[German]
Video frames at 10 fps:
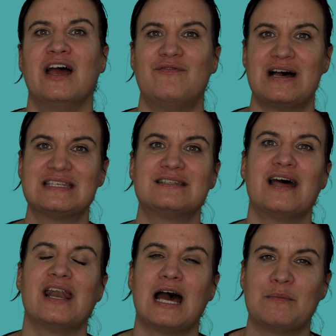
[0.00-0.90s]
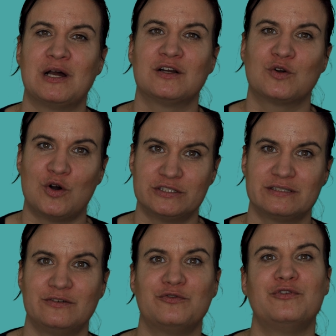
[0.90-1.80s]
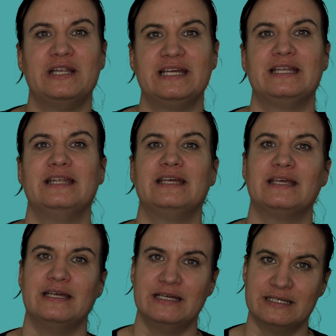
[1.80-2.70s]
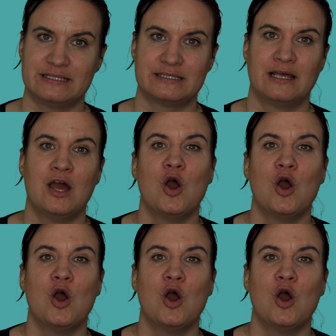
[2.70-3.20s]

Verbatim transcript: was dann aber kostenpflichtig ist.